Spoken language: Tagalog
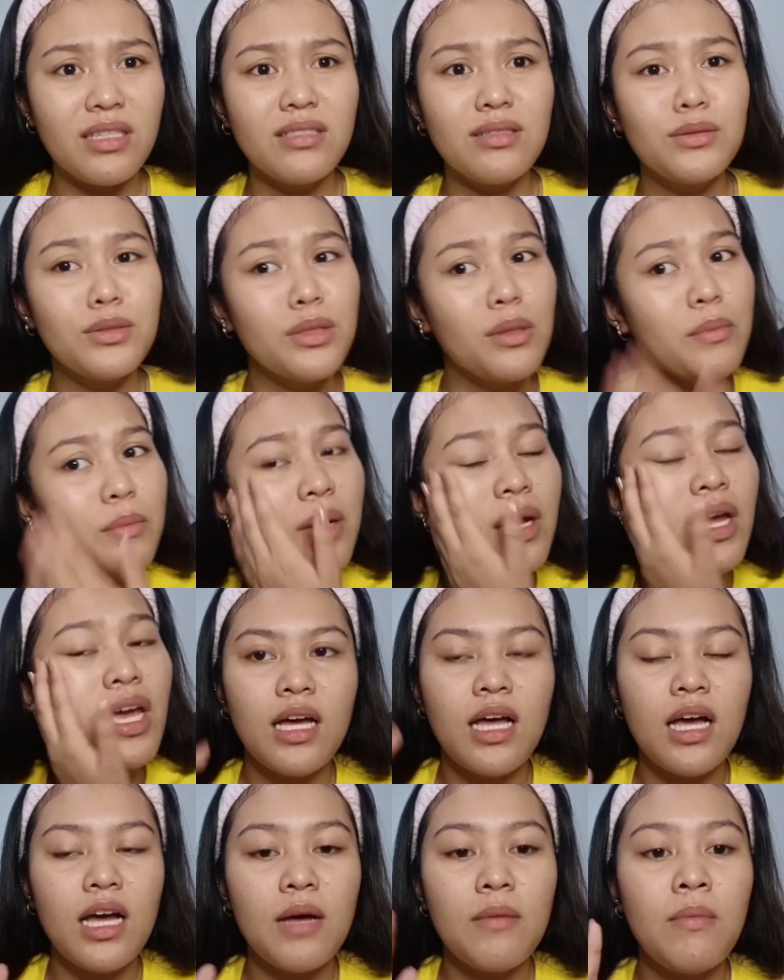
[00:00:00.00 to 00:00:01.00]
Kasi syempre,
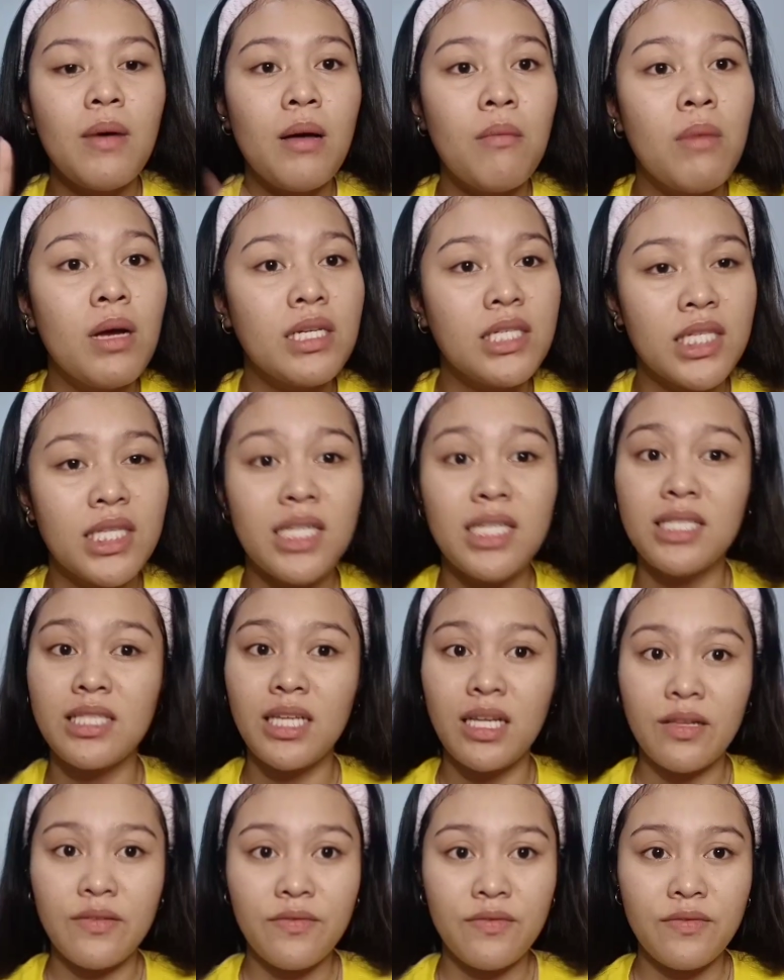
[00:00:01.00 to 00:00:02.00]
kababa siya ng
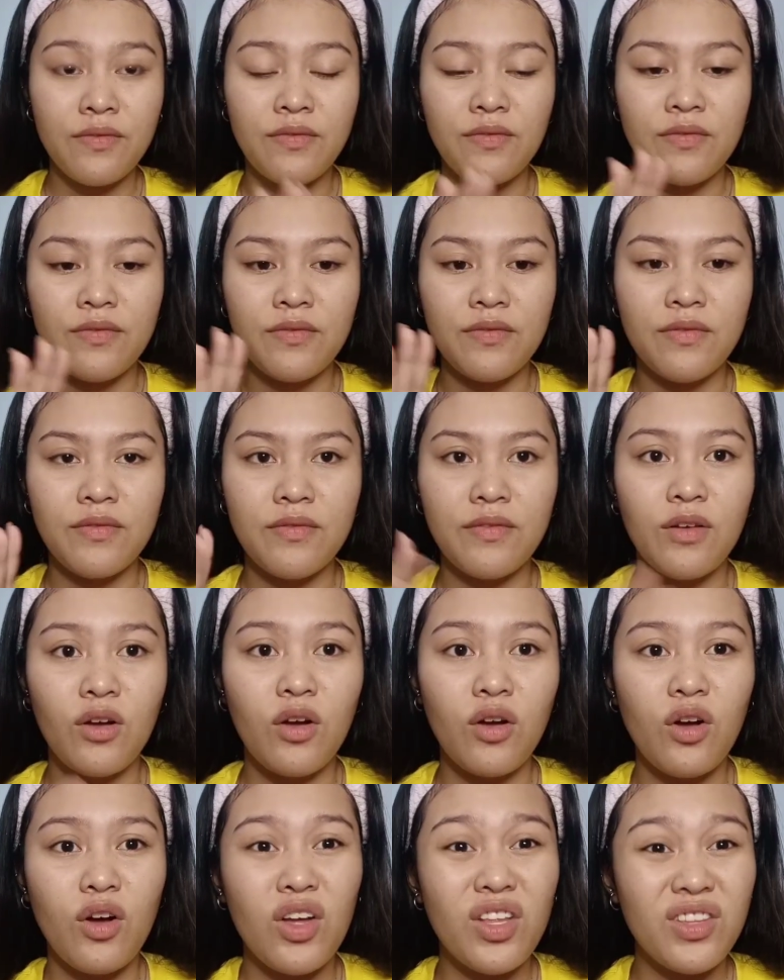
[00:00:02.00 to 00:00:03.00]

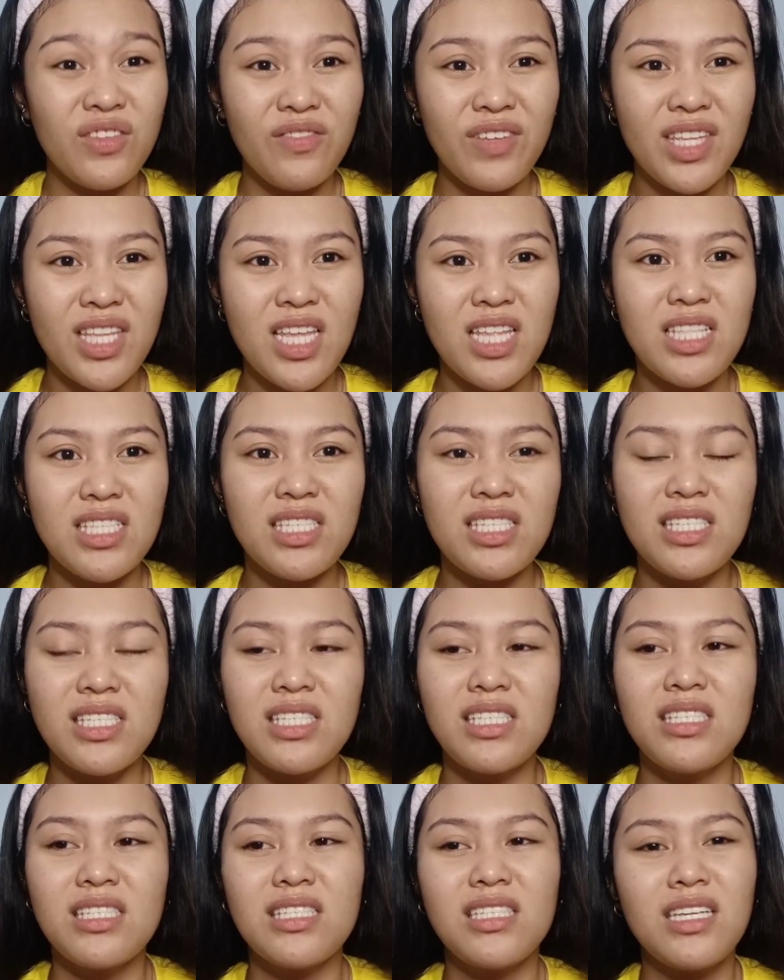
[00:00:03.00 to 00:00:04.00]

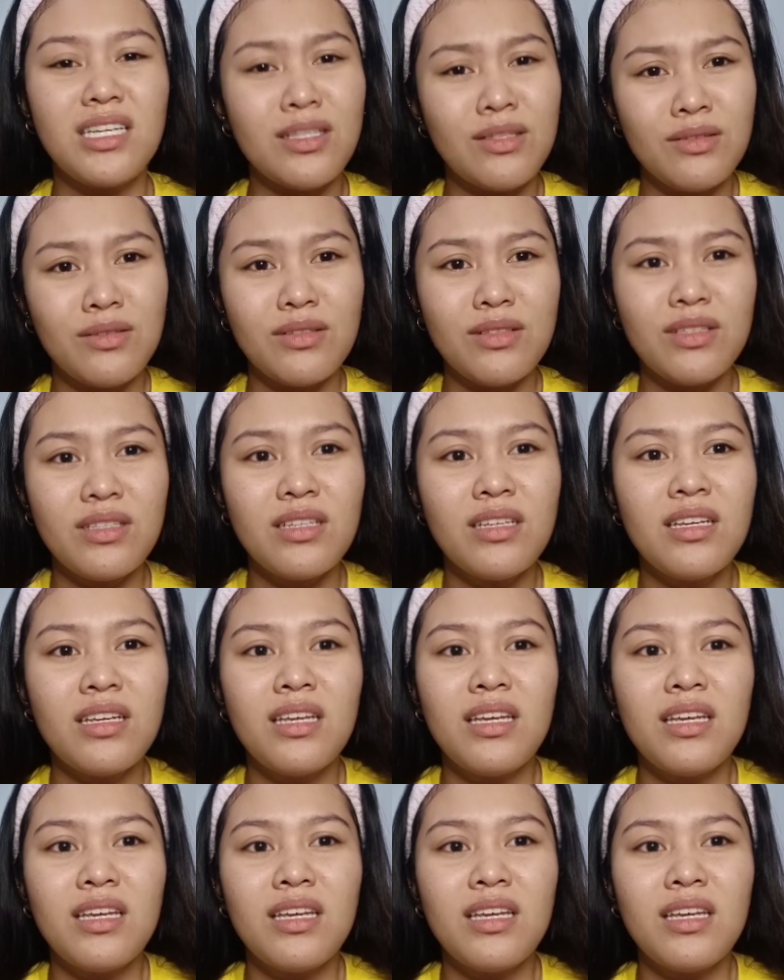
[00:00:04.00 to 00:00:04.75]
self-confidence ganun.